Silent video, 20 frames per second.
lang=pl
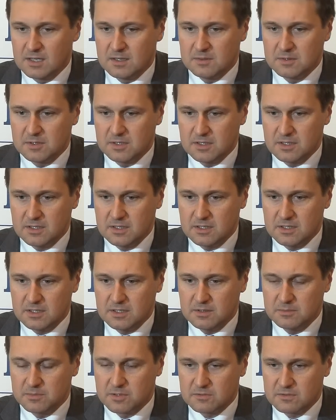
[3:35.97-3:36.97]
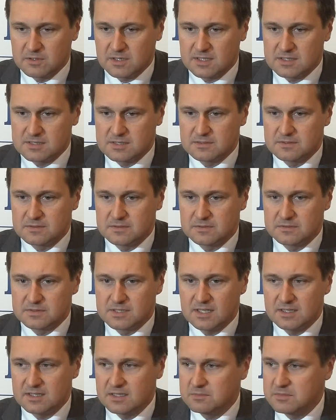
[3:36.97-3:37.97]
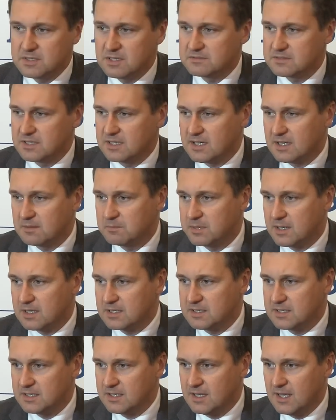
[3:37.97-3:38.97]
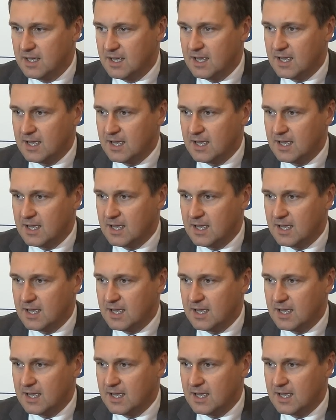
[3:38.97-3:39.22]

i, i, i prowokacji względem mnie w tej kampanii,